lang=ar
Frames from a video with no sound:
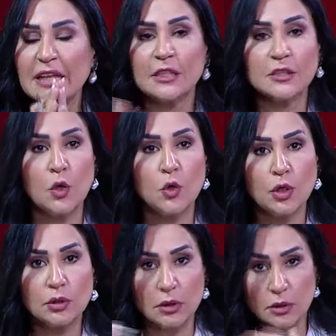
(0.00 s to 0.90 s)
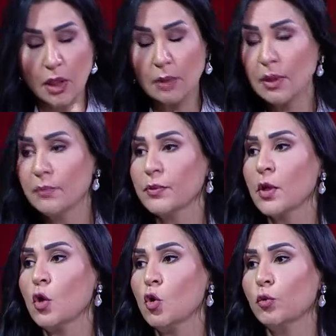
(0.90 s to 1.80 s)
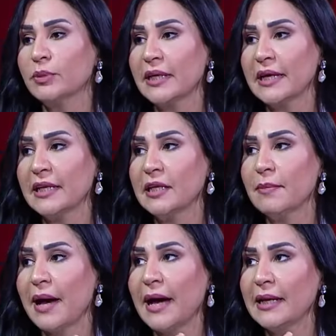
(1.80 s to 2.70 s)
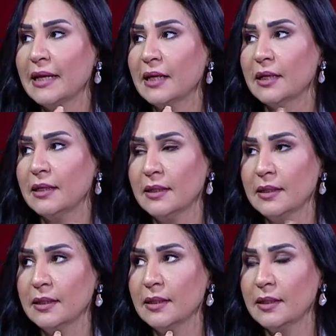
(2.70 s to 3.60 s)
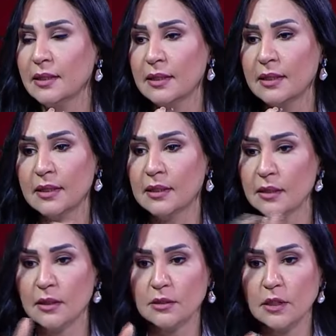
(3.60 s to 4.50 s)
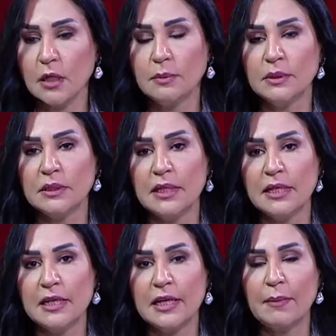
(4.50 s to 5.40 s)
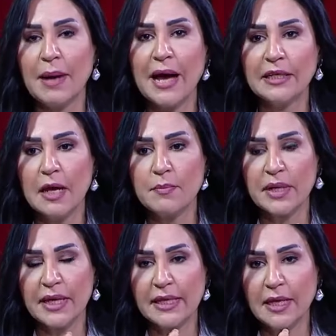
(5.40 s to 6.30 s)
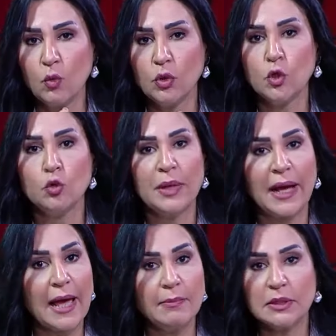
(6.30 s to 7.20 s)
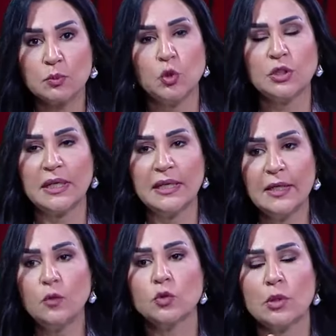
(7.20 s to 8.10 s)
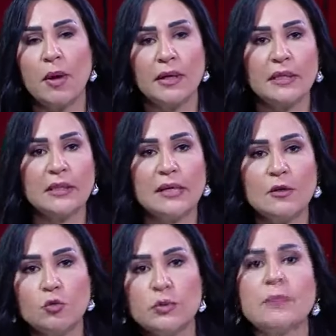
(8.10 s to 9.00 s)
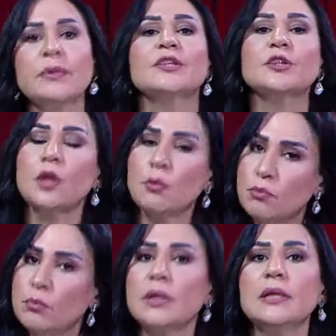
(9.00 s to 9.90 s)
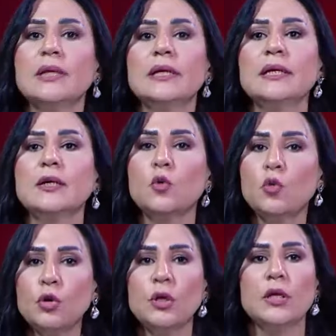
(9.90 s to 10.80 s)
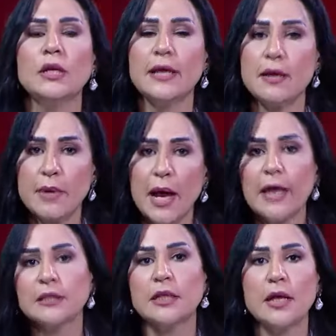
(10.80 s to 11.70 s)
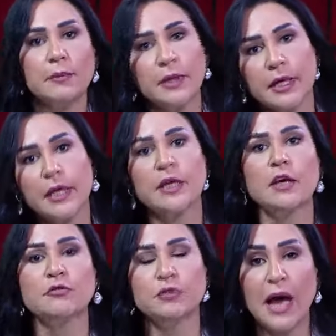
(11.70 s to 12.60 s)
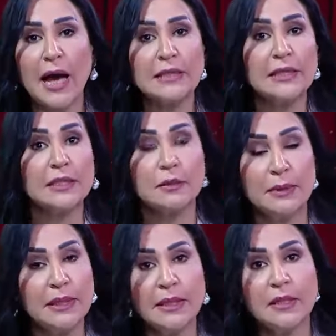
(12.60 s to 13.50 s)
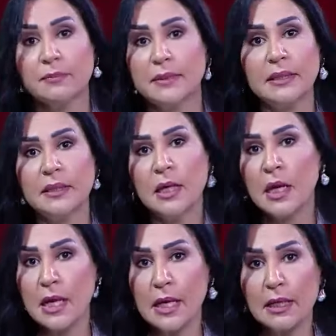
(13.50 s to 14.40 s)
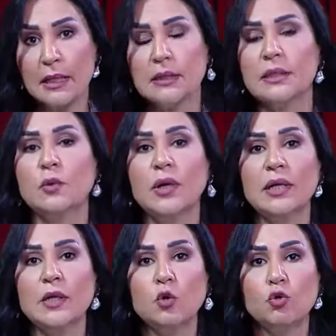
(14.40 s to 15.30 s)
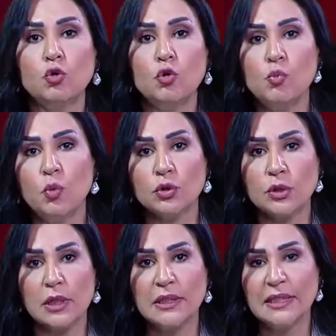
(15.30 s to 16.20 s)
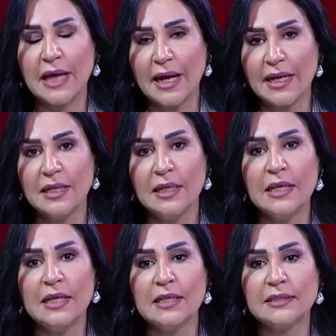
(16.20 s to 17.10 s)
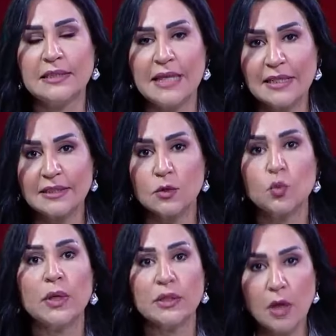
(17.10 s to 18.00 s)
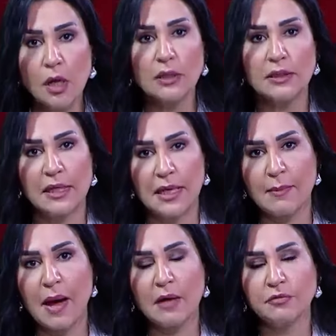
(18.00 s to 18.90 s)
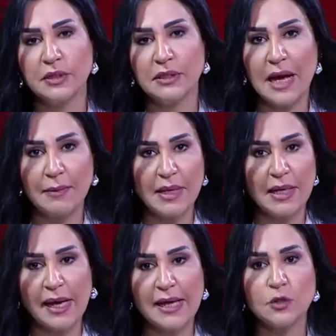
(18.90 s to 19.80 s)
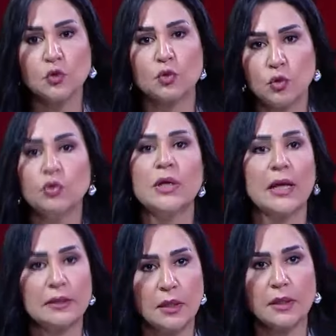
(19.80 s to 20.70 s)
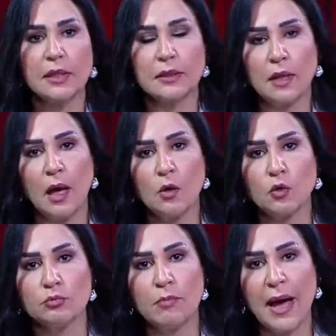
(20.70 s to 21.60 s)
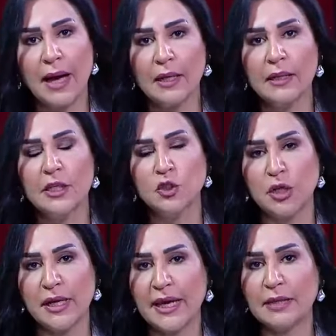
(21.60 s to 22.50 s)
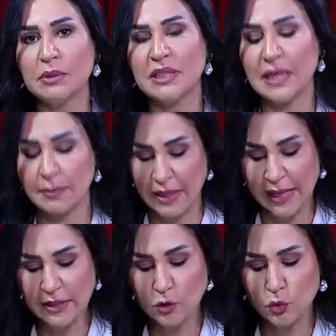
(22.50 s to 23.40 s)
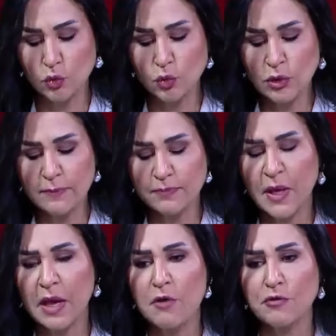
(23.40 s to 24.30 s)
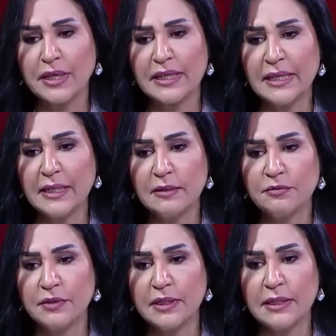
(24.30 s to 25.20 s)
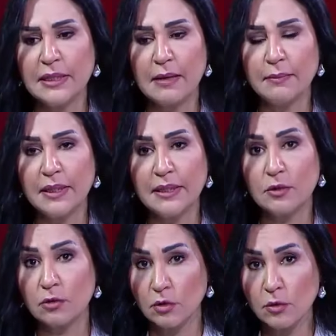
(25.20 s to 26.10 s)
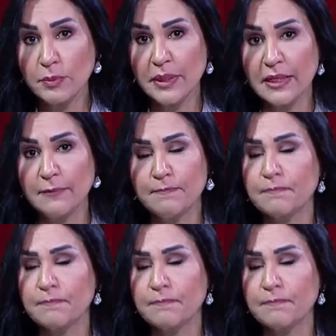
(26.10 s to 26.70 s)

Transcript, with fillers: تظاهرات الطلبه وبنتكلم على آه طلبت الجامعة الأمريكية ولليوم الخامس محتجين وطبعا احتجاجهم ده بينضم لكل الجامعات الأمريكية في عدد كبير من الدول اللي كلهم معترضين على سياسة وإدارة الجامعة في دعم الكيان الصهيوني عن طريق التعاقد مع شركات بتدعم الكيان الصهيوني فاكرين في جامعة كولومبيا